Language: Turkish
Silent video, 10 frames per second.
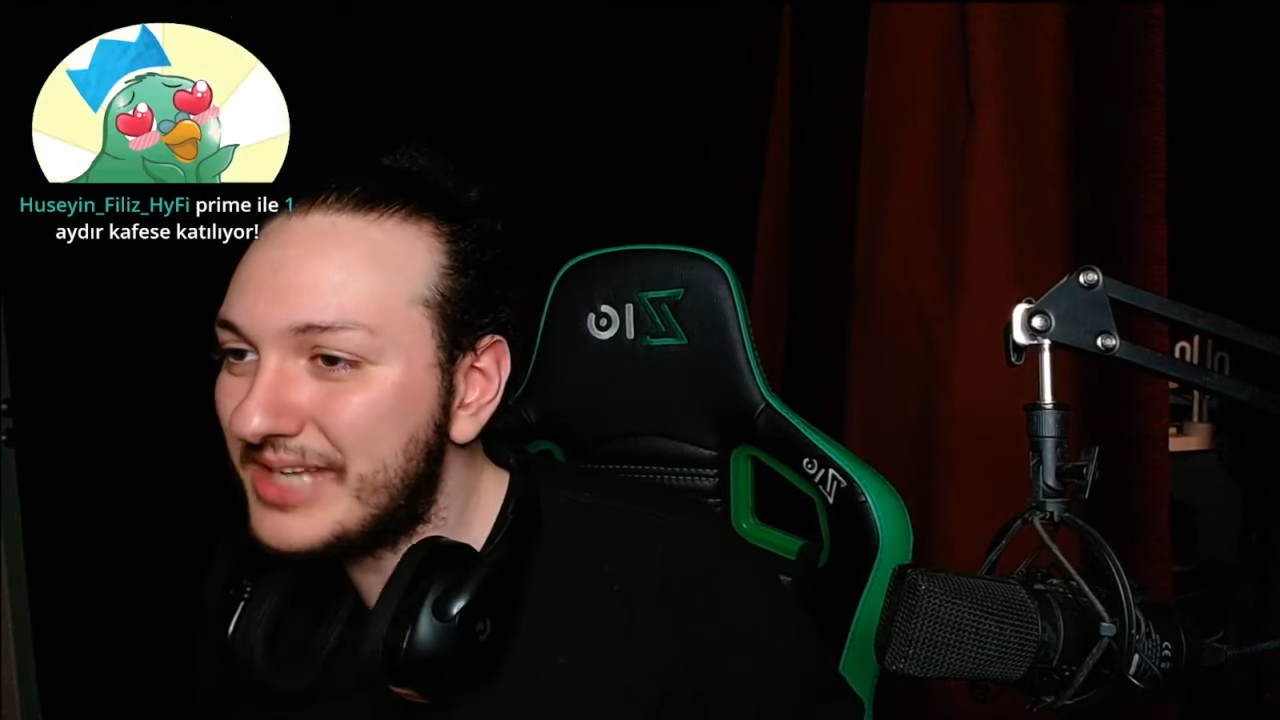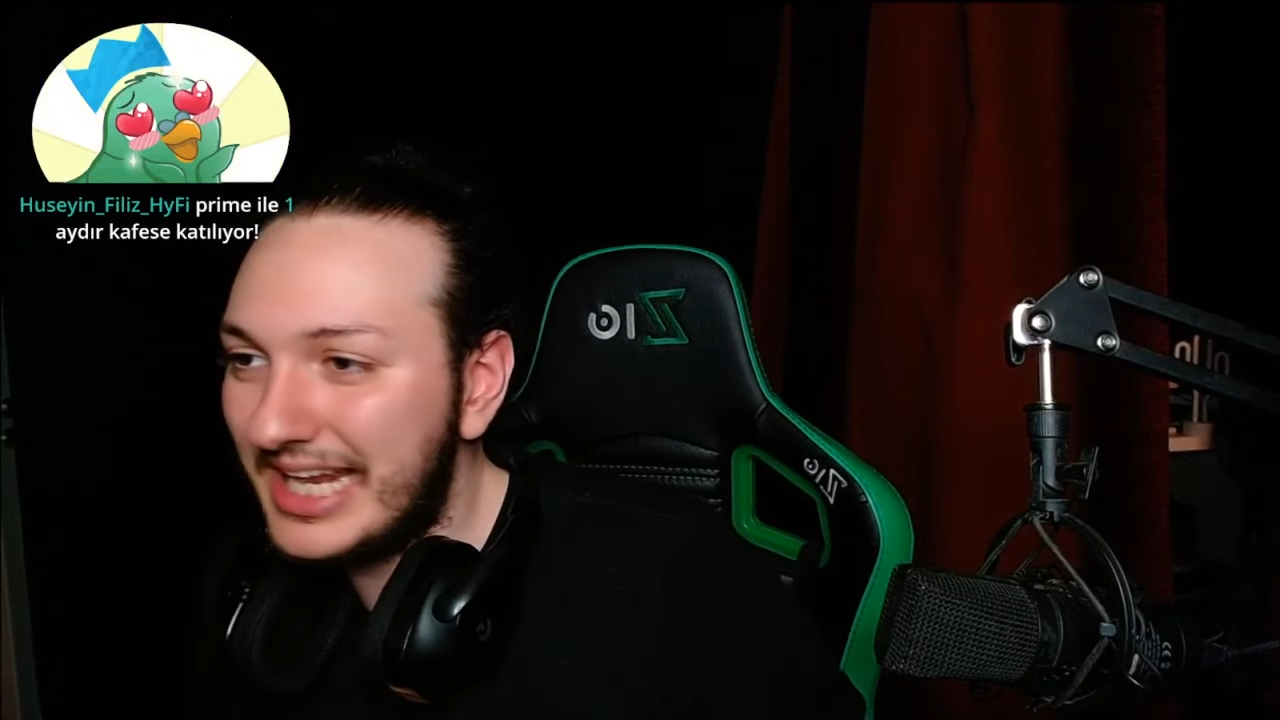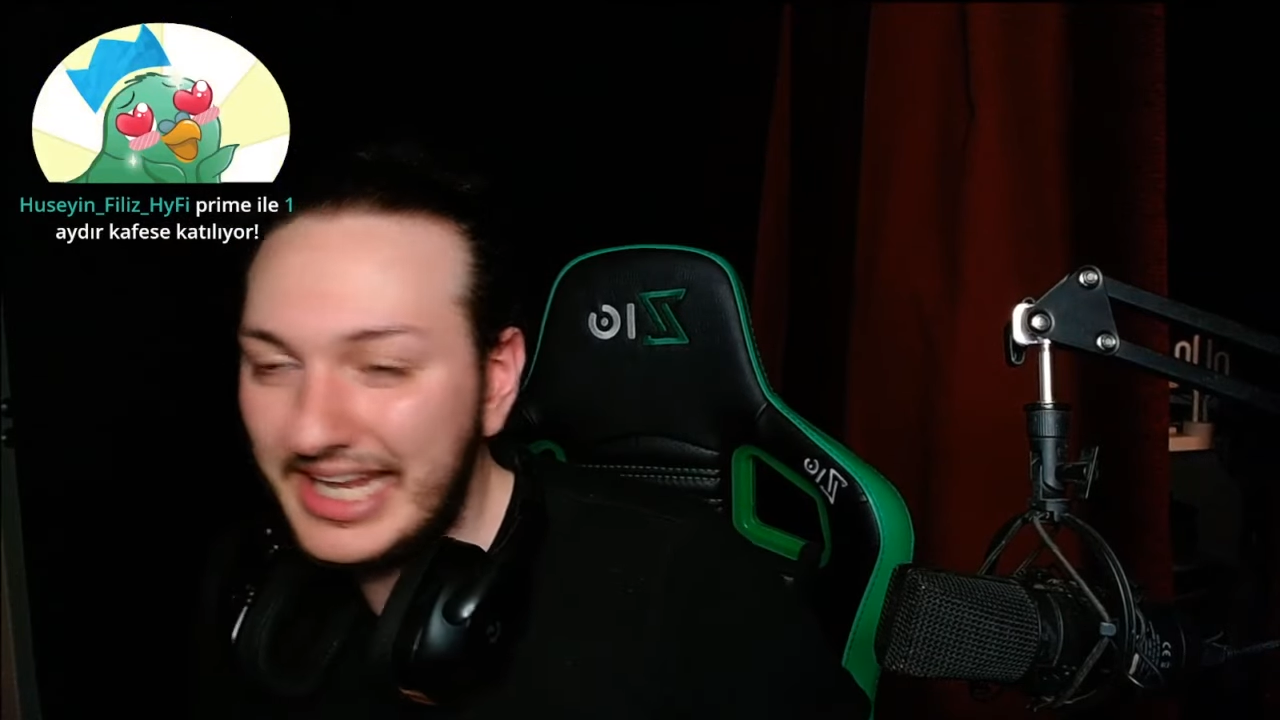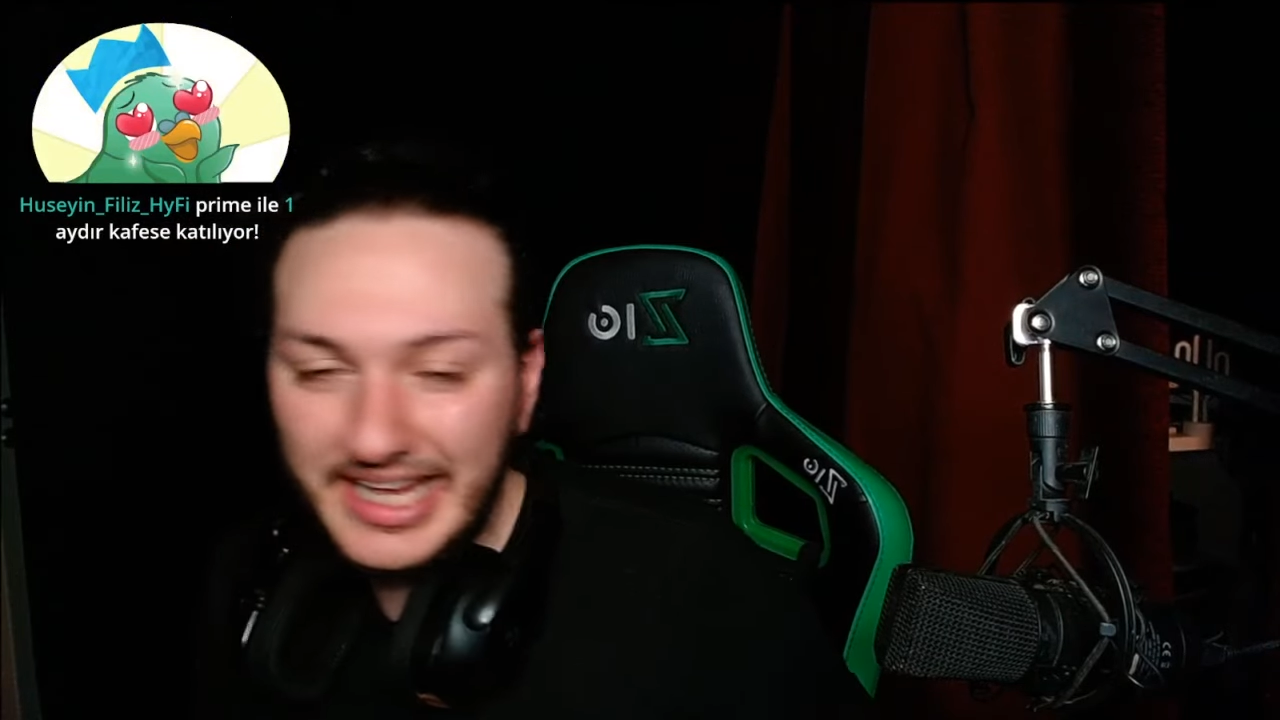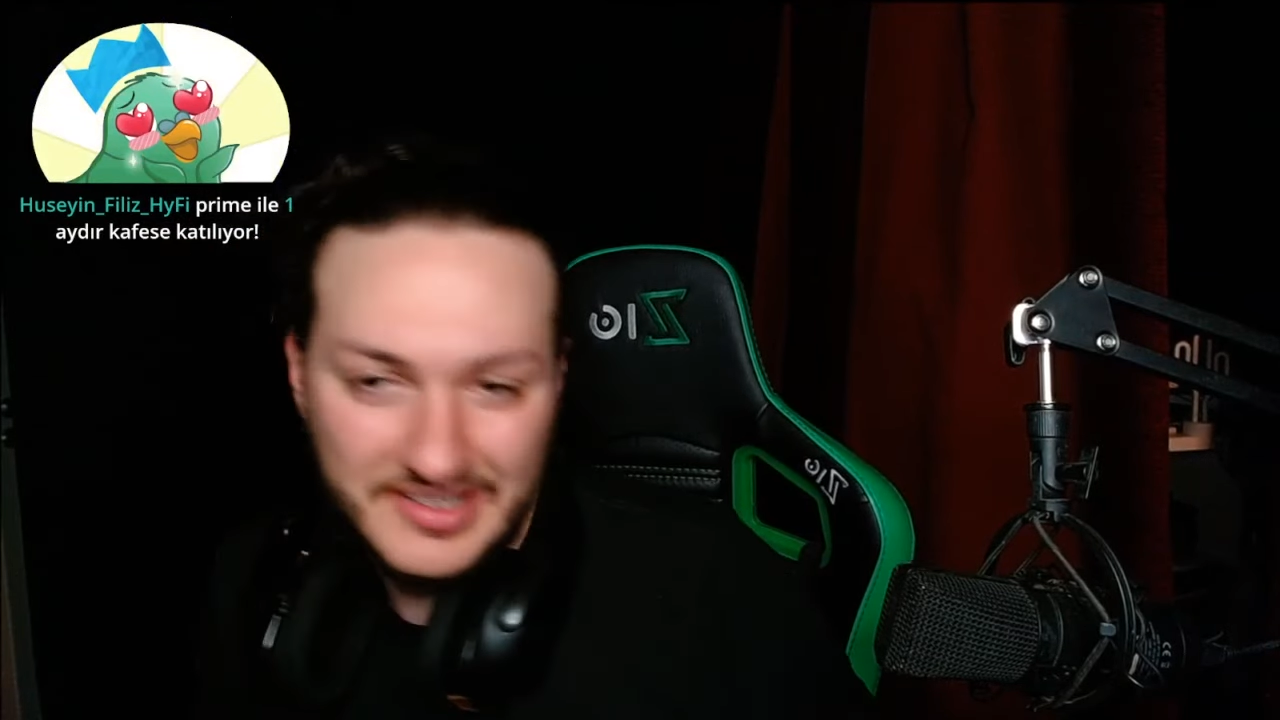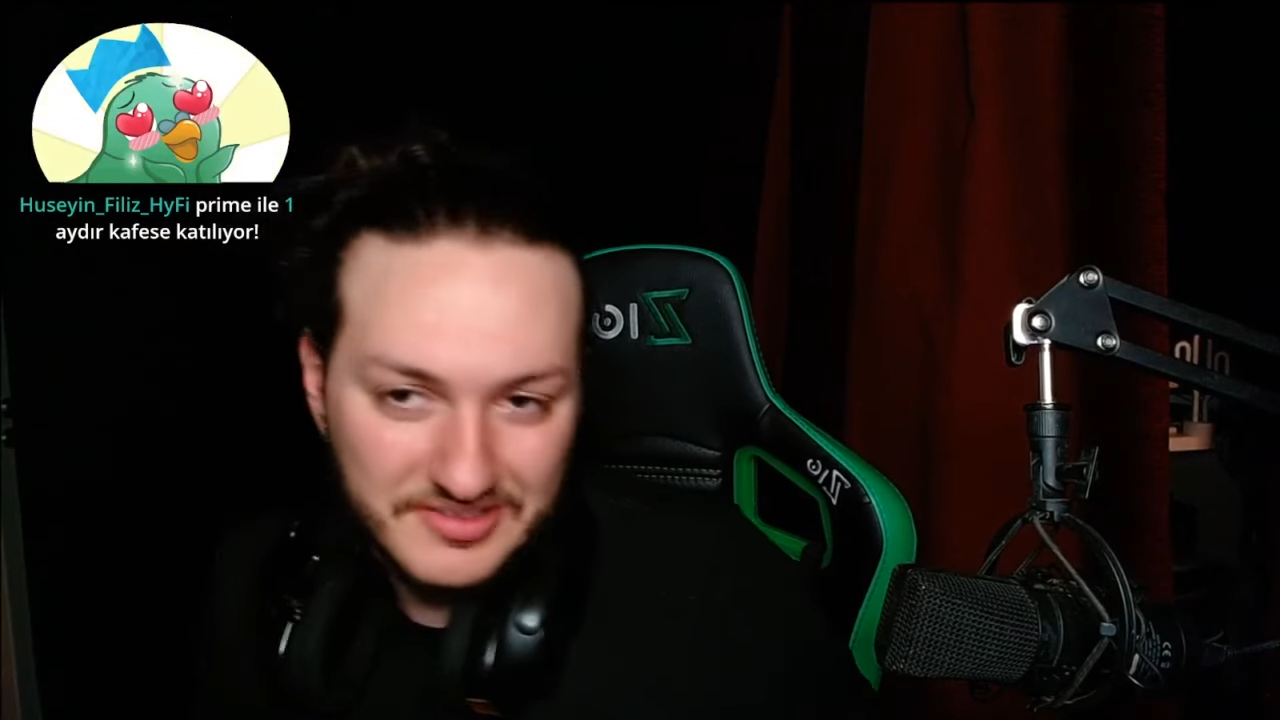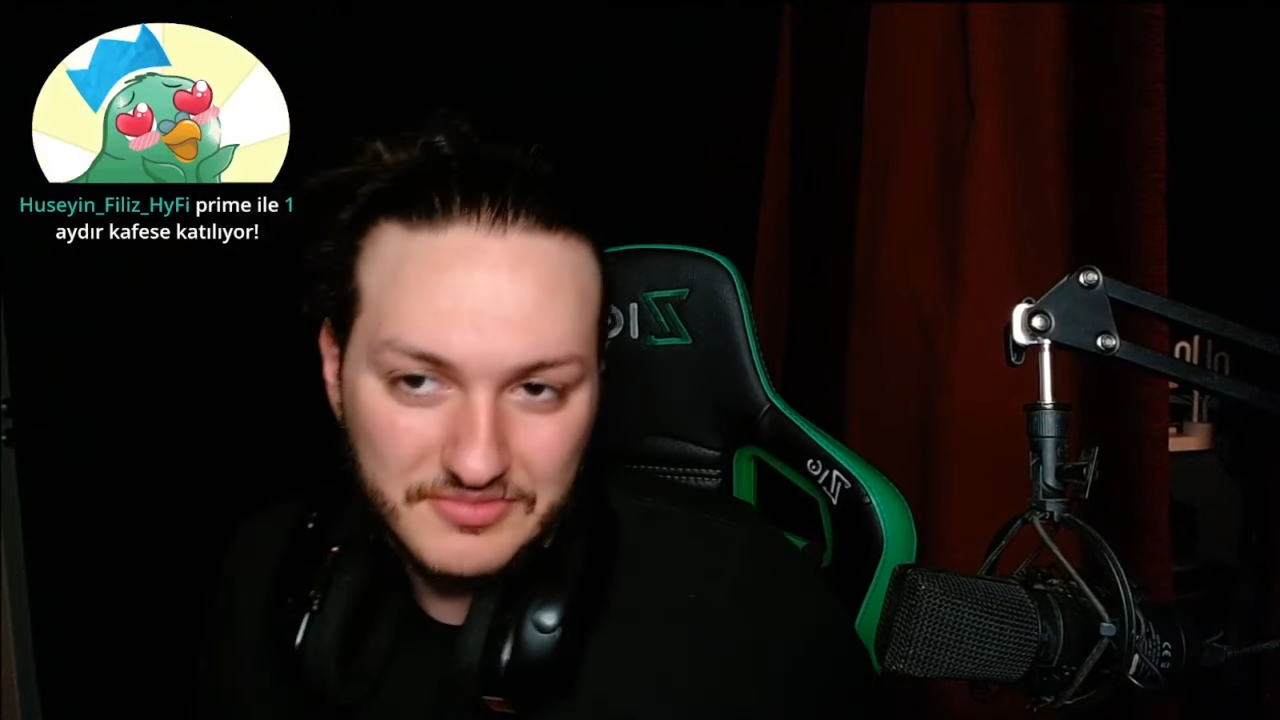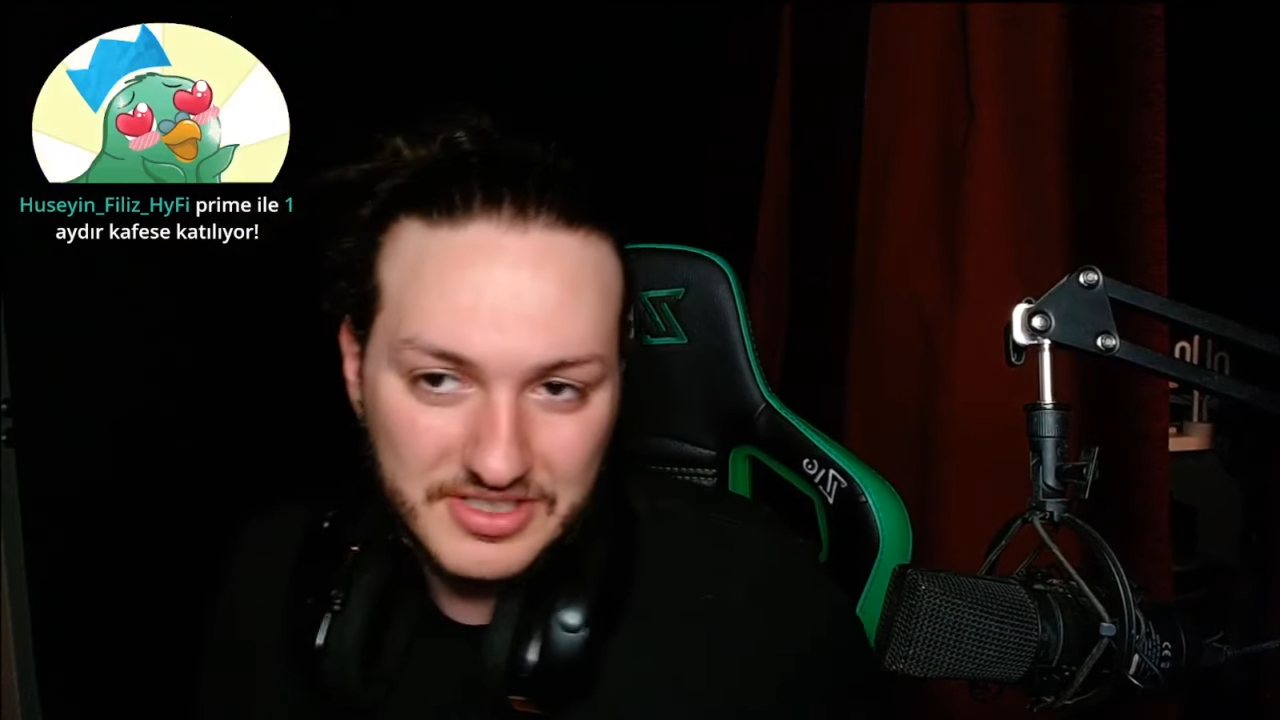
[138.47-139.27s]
gene yani.